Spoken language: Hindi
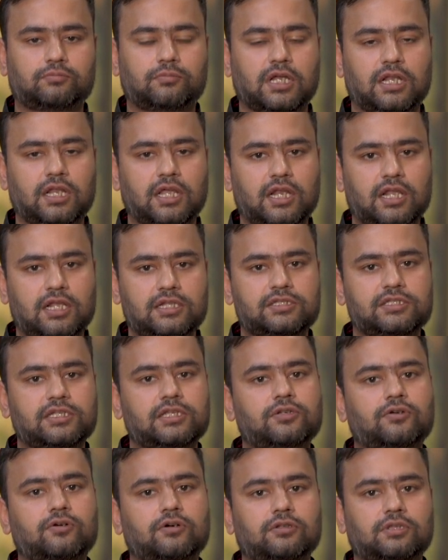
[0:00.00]
बनालाल
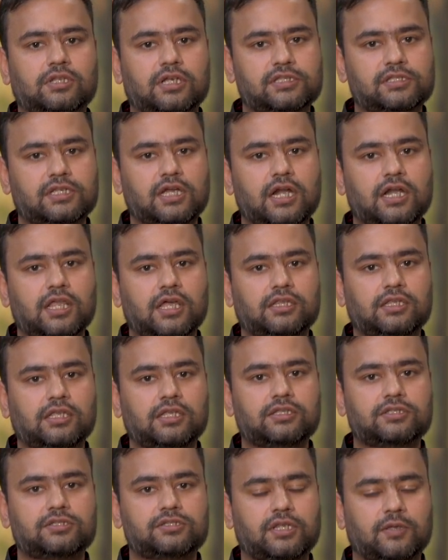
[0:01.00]
जी को 10 गाड़ियाँ
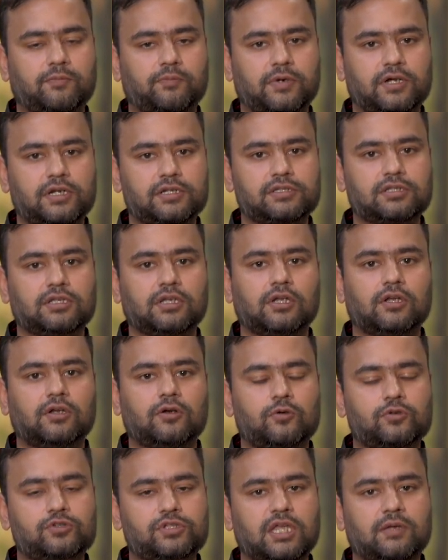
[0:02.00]
दी टिप्पर्स
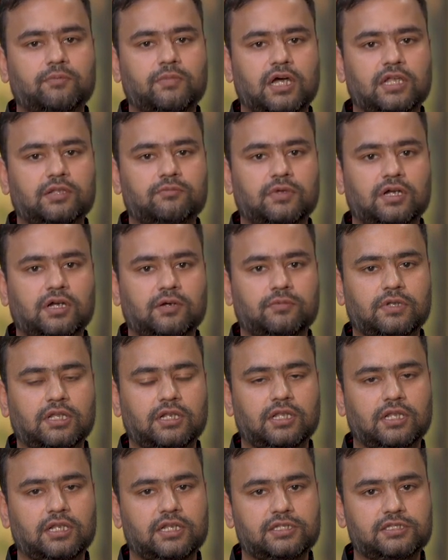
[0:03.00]
उसके बाद में हमने
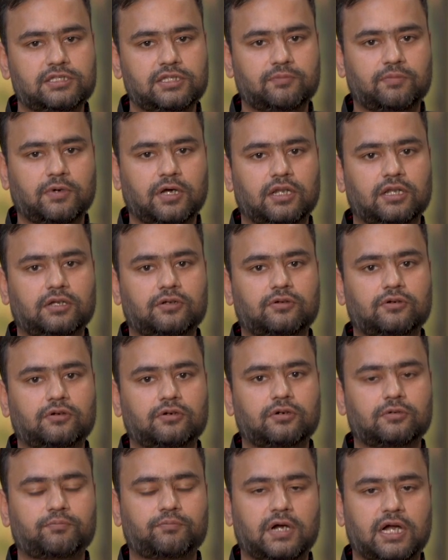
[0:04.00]
ललित जी पार्क
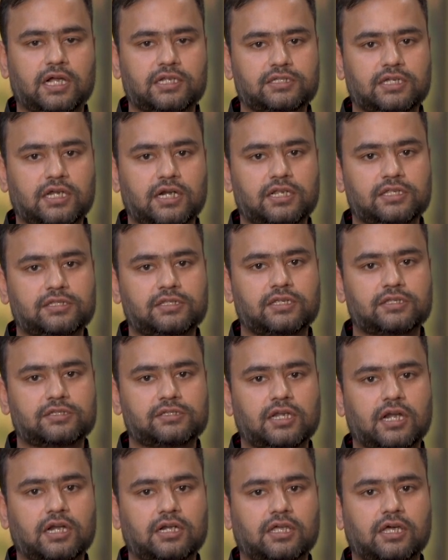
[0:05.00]
को पाँच गाड़ी से
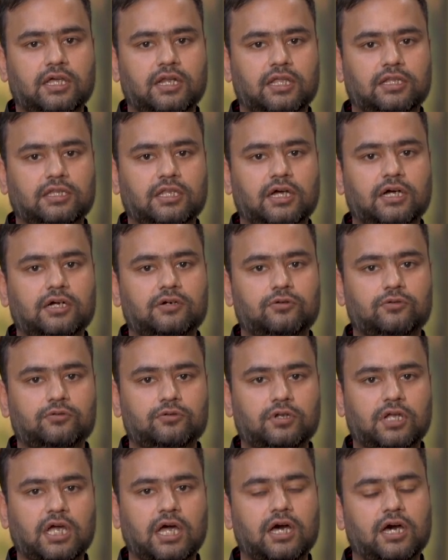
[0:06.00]
स्टार्ट करा था
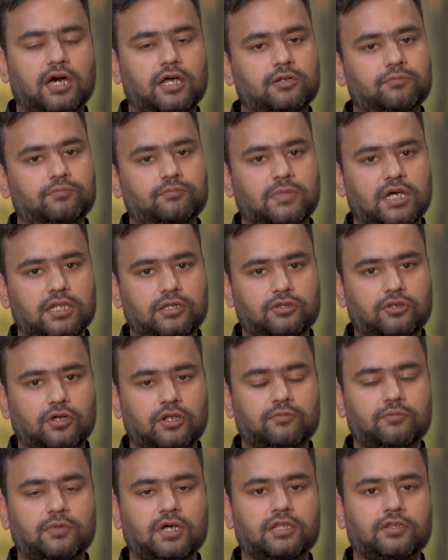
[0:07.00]
उनका हर मंथ
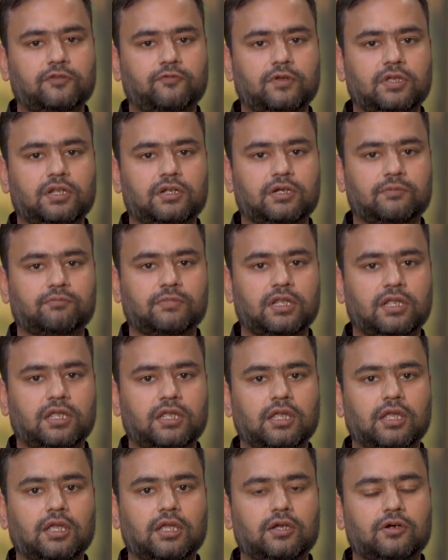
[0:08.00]
ऑन मंथ फिर हमने
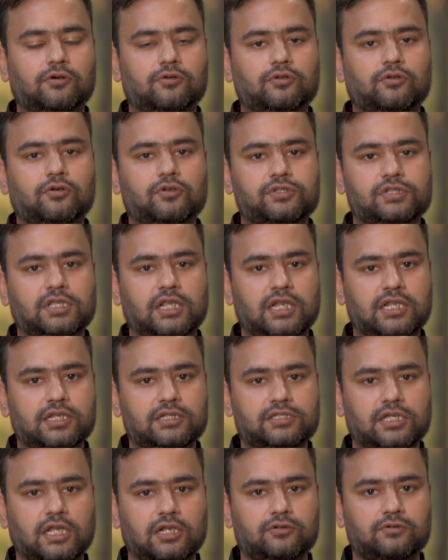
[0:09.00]
उनको
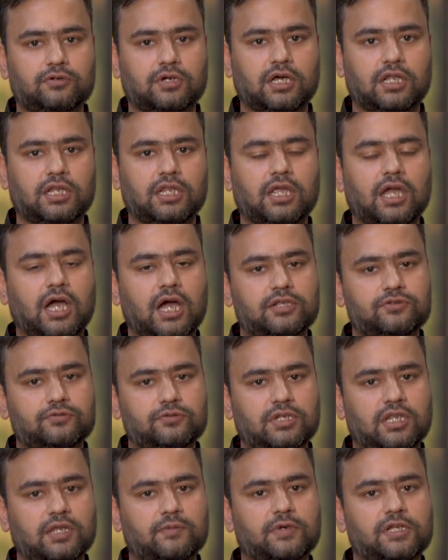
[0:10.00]
सेलिंग चालू करी आज
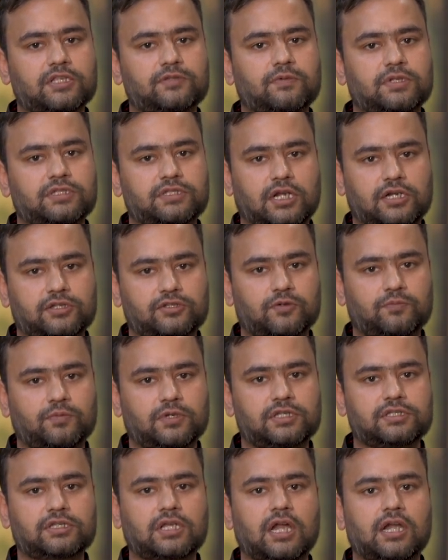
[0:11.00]
उनके पास में 400
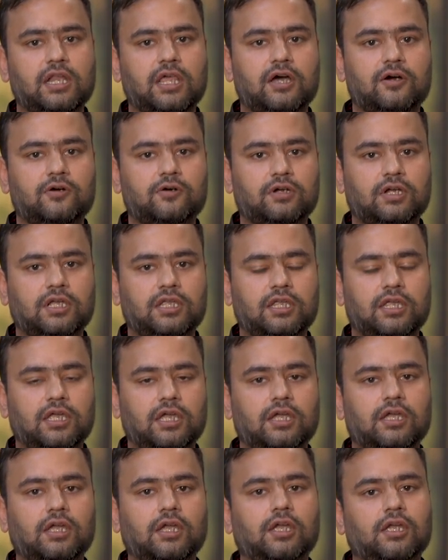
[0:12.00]
प्लस गाड़ियाँ हो गई है